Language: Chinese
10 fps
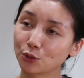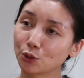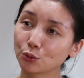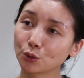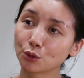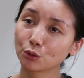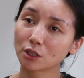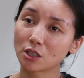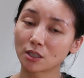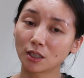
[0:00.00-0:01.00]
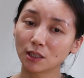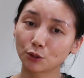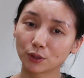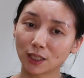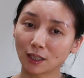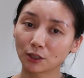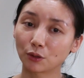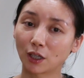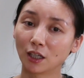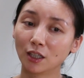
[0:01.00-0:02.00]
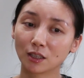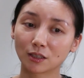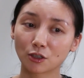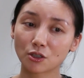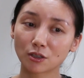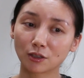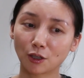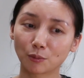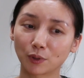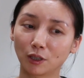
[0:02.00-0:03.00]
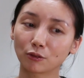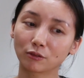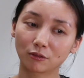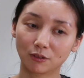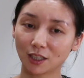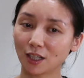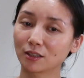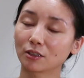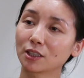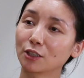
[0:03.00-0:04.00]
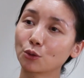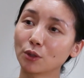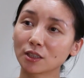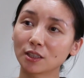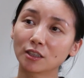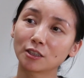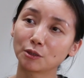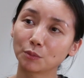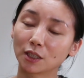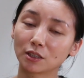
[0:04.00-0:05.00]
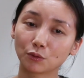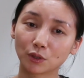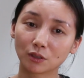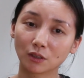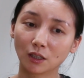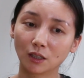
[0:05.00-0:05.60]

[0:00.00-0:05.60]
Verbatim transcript: 就是如果做职业艺术家的话，你要知道不要光看到那个光鲜的一面，因为，